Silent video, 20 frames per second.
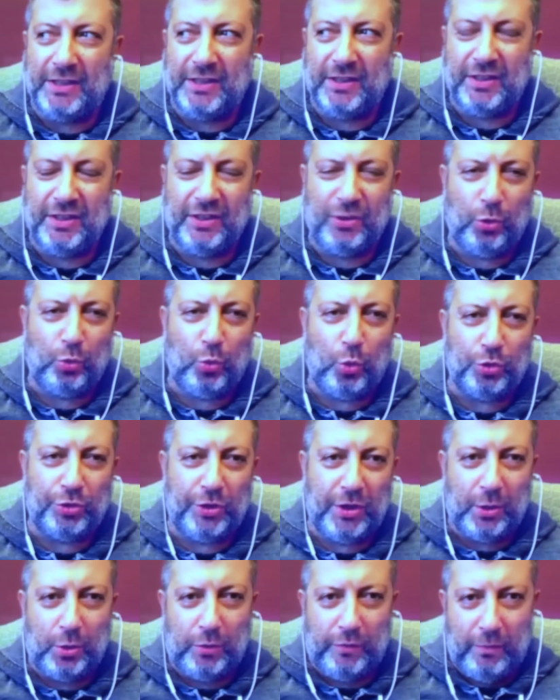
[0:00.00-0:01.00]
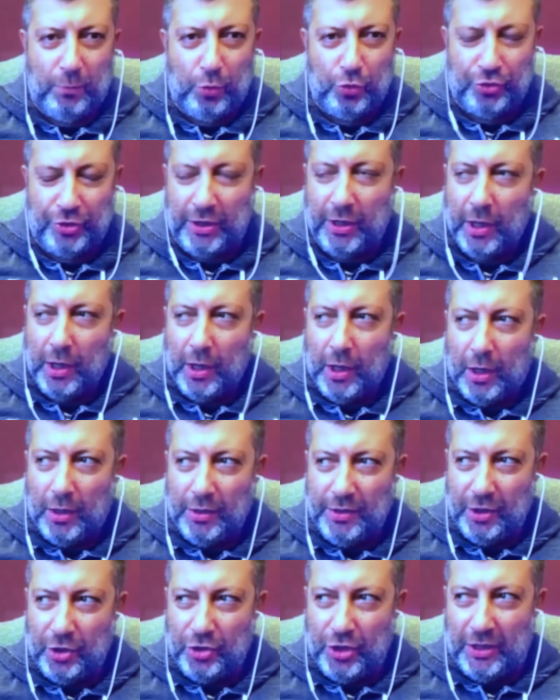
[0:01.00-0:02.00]
это не тот козырь, который вы можете
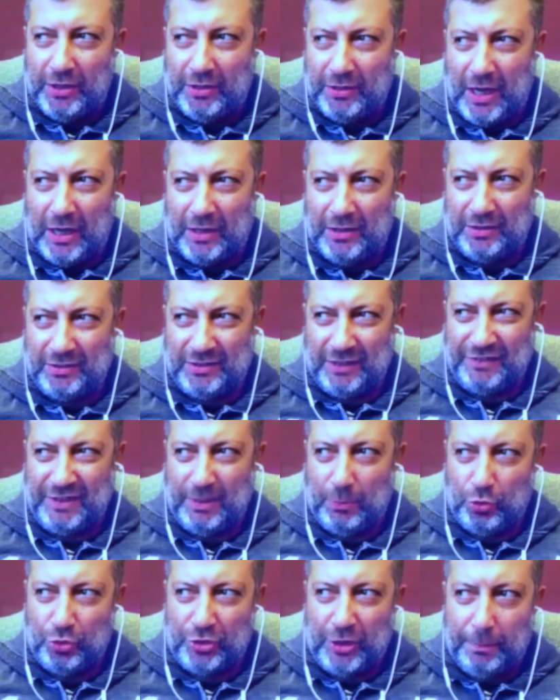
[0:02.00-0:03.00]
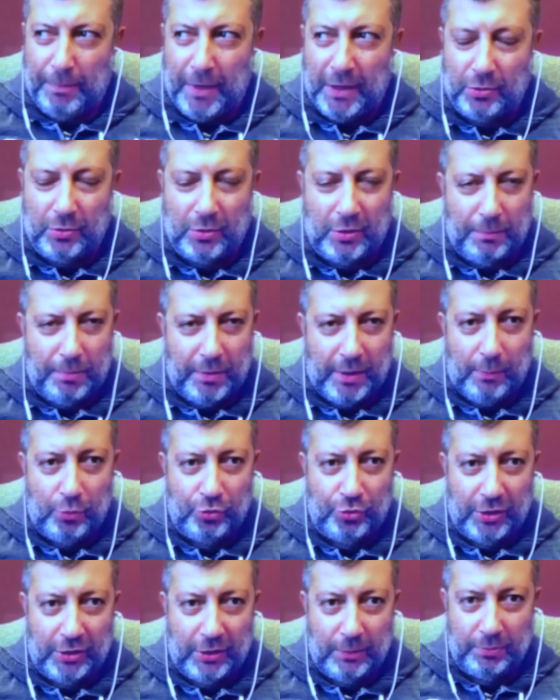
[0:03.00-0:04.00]
держать как-то совсем уж за пазухой, потому
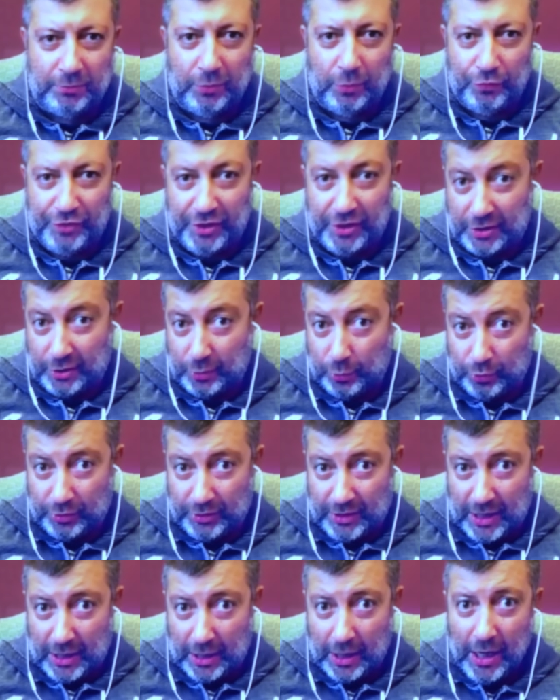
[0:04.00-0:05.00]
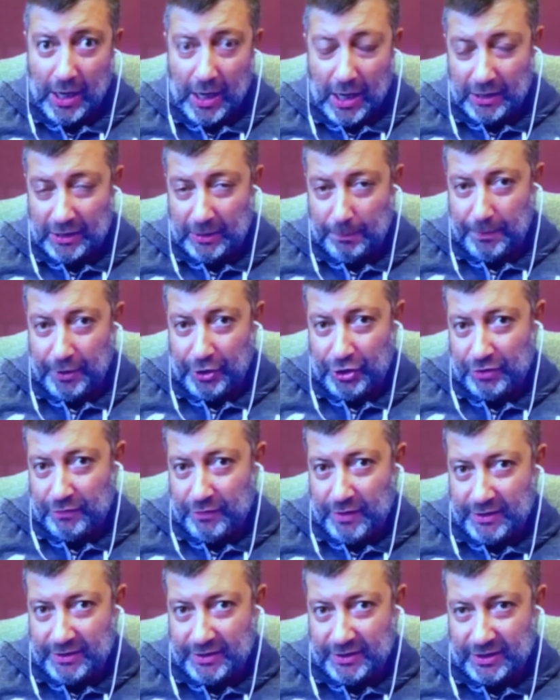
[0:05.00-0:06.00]
что это было у всех на устах, это притча во
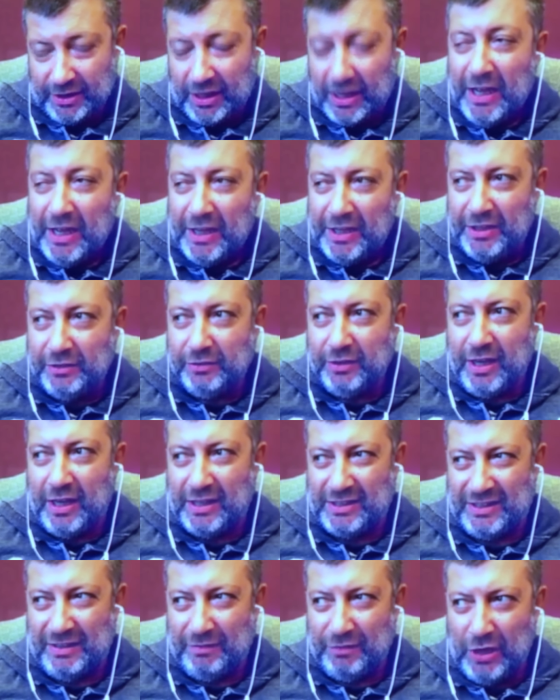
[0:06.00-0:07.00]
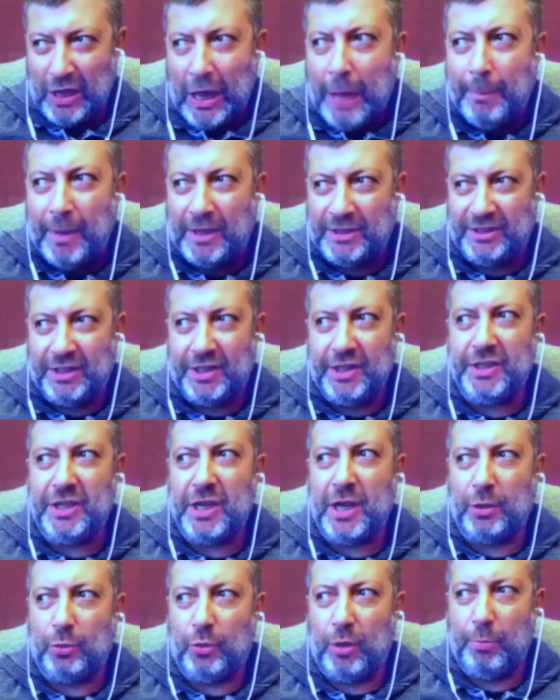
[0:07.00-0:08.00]
языцах. Хиллари, основная масса критики,
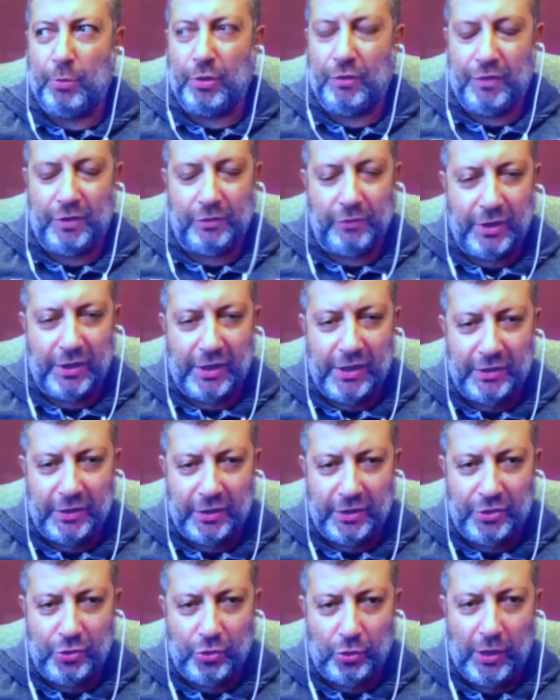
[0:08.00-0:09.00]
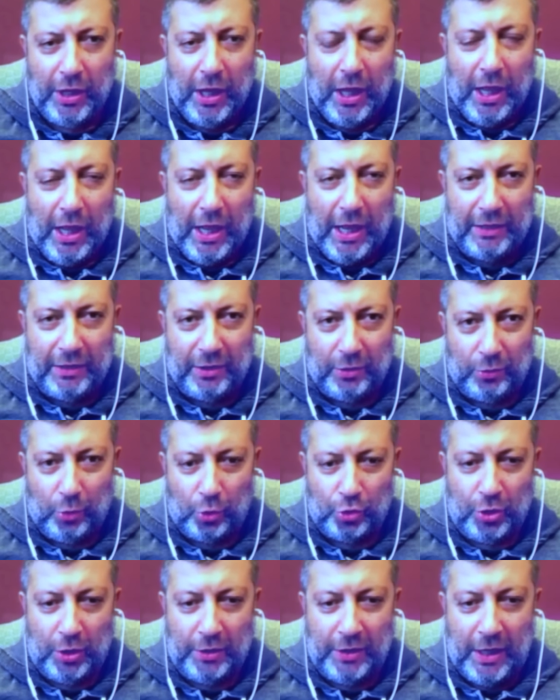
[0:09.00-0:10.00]
которая против Хиллари Клинтона идет, это то,
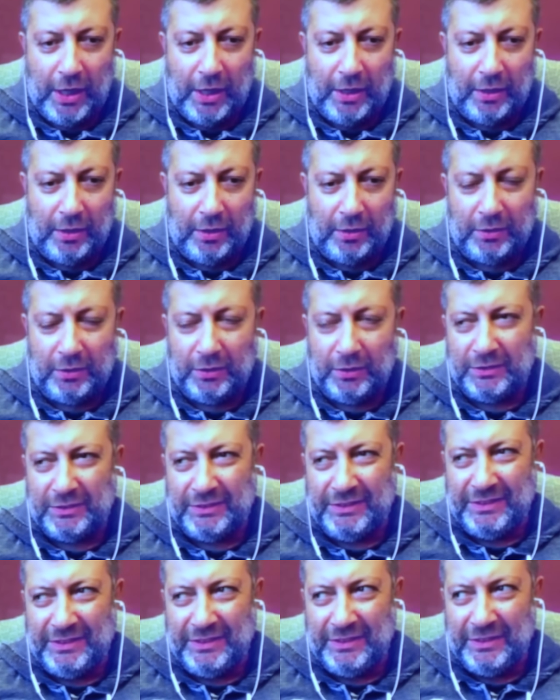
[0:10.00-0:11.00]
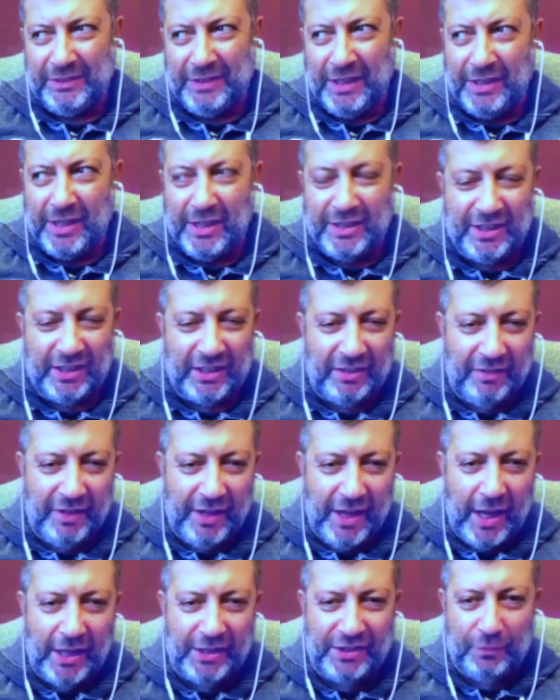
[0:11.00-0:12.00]
что она, ей нельзя
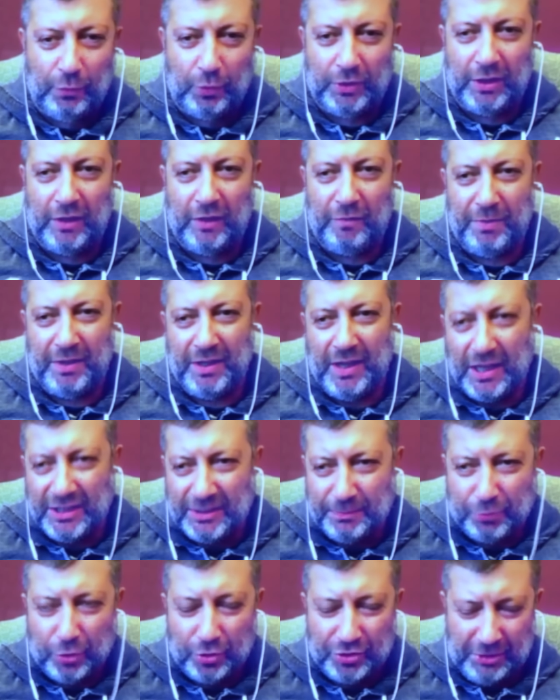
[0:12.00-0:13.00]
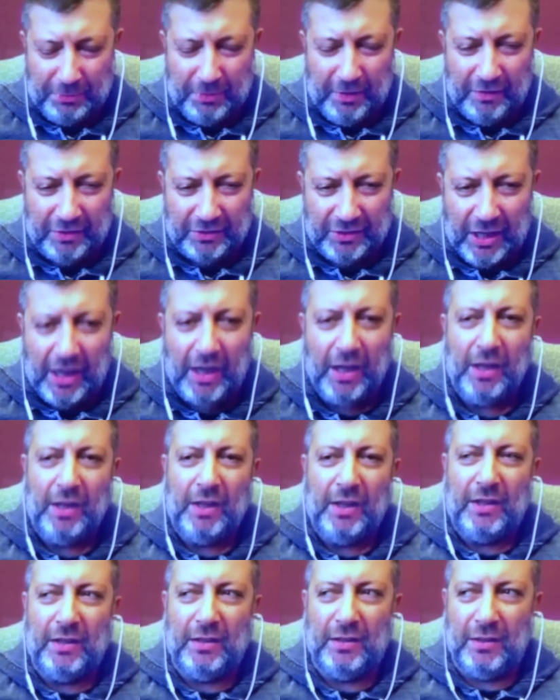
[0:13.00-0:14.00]
доверять, и вот она в Бенгази плохо себя вела, врала,
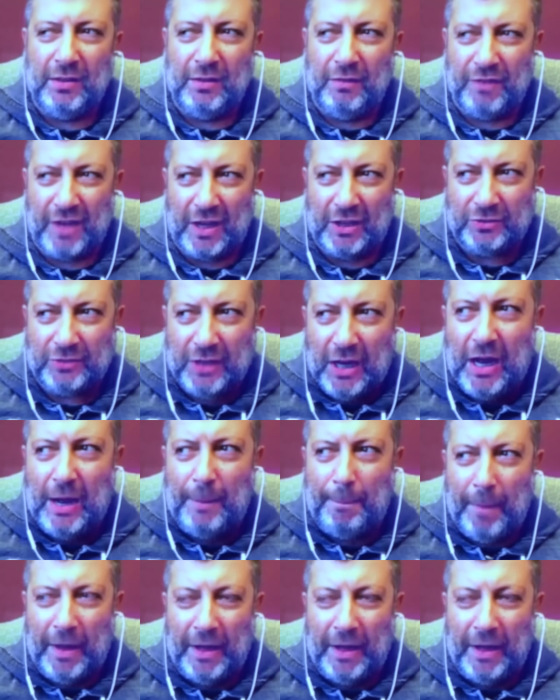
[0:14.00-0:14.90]
э, врала. Если, обманывала.